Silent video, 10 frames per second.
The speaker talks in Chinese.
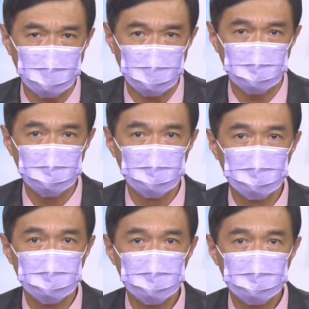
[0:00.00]
话，
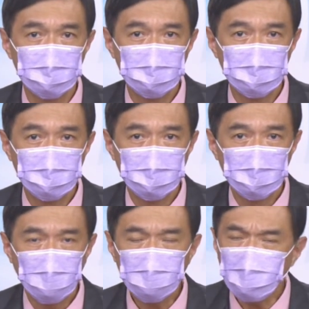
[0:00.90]

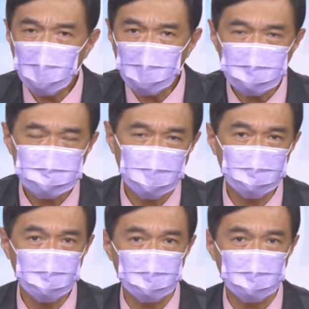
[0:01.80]
他越来越强硬